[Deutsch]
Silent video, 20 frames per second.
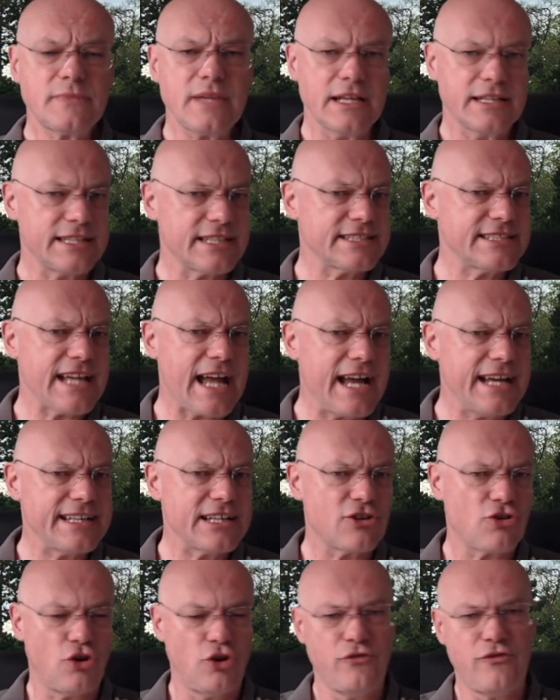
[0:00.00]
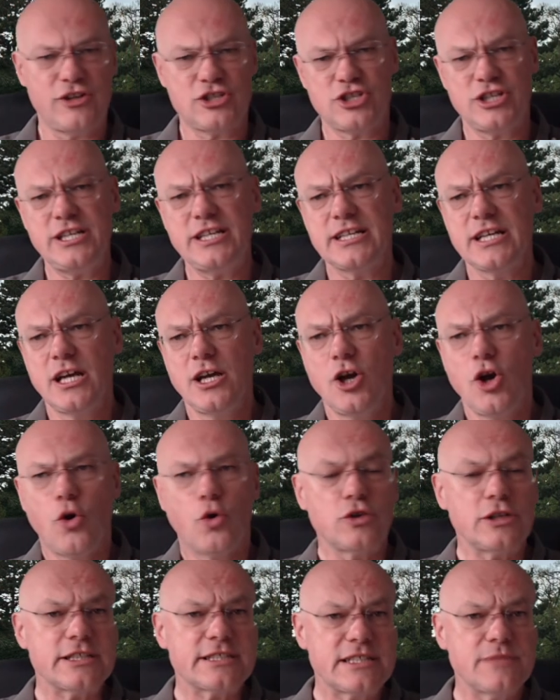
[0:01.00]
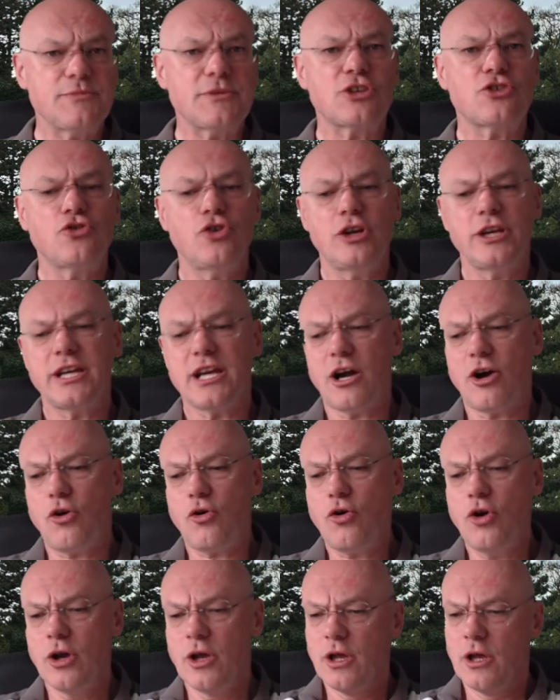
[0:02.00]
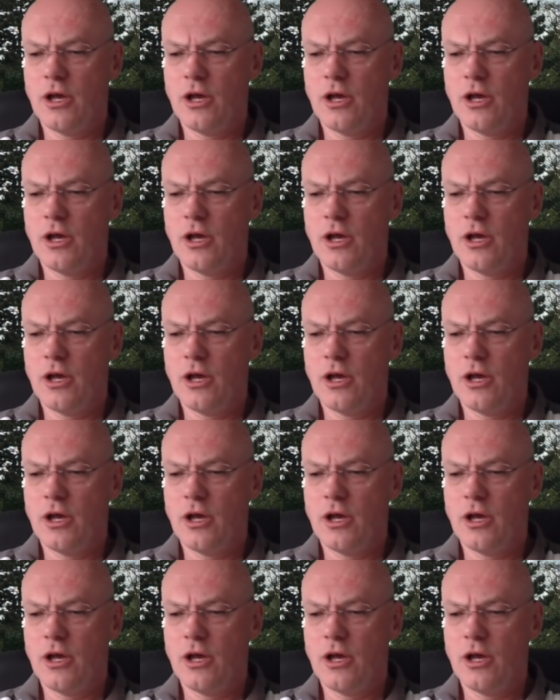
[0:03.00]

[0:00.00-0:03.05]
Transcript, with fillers: Das ist die eine Käuferschicht. Und es gibt natürlich auch